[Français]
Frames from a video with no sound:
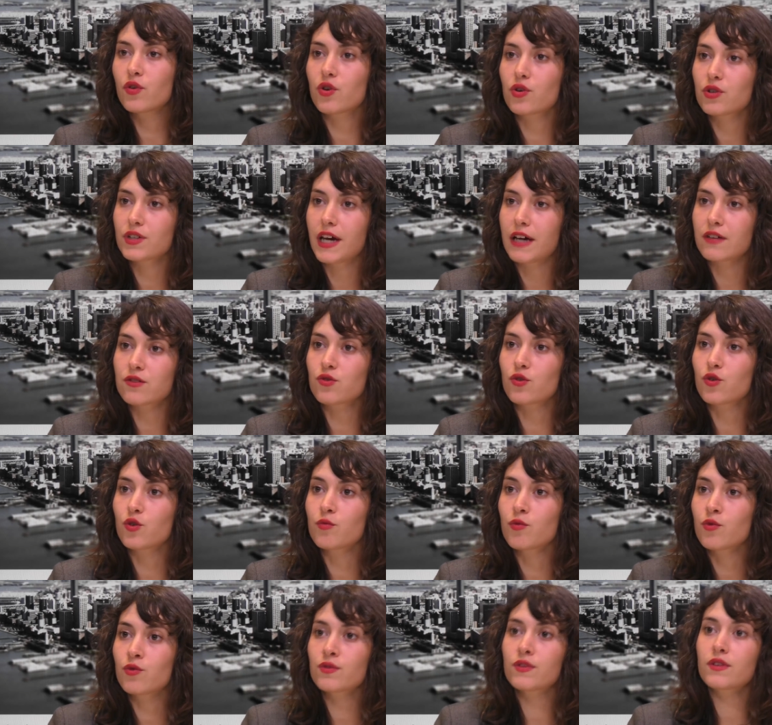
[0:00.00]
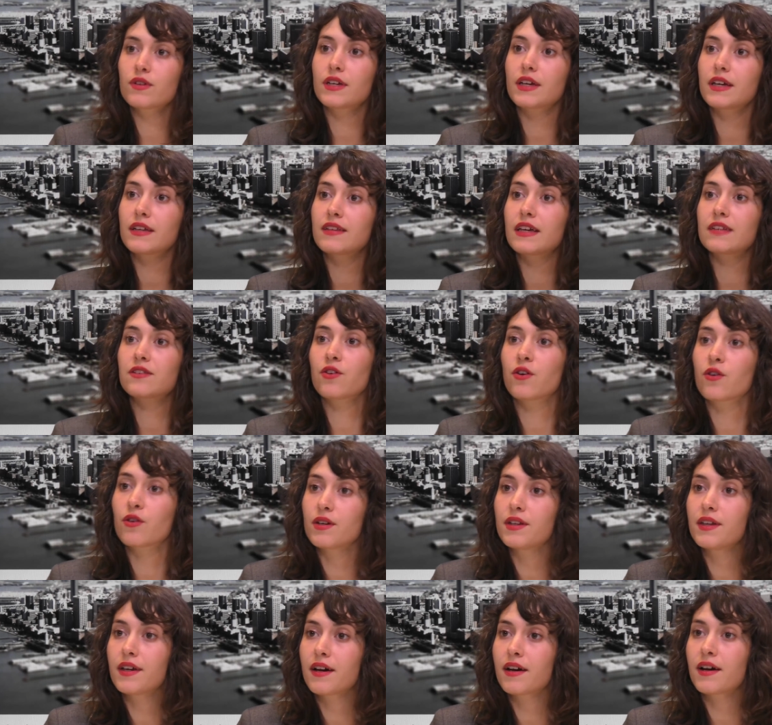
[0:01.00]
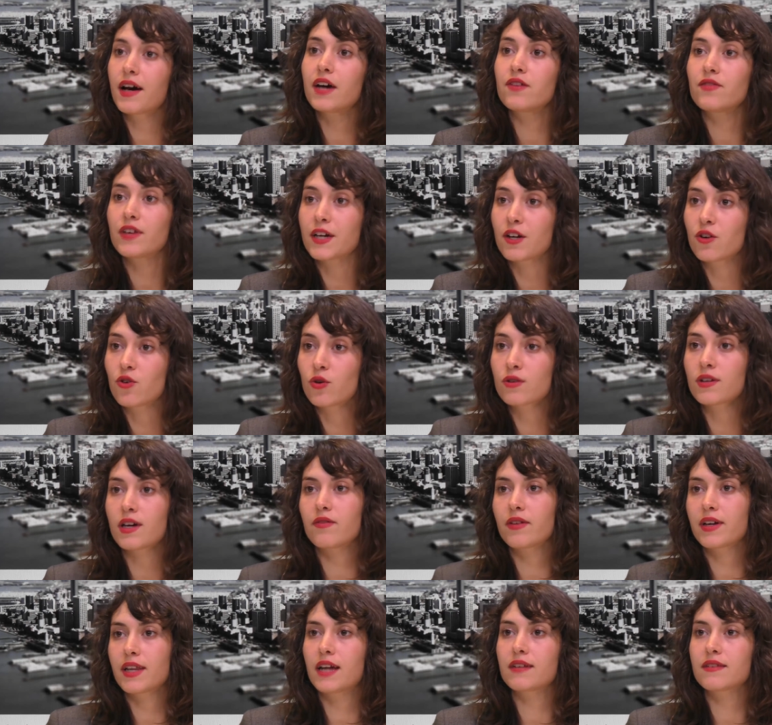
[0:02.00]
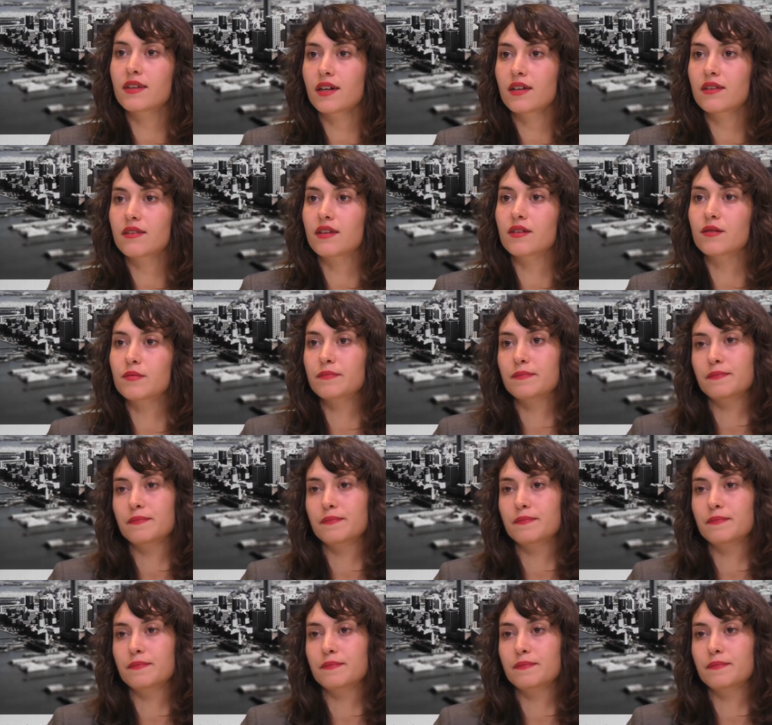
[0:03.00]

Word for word: regard sur le monde et d'être en lien avec l'autre, avec l'altérité.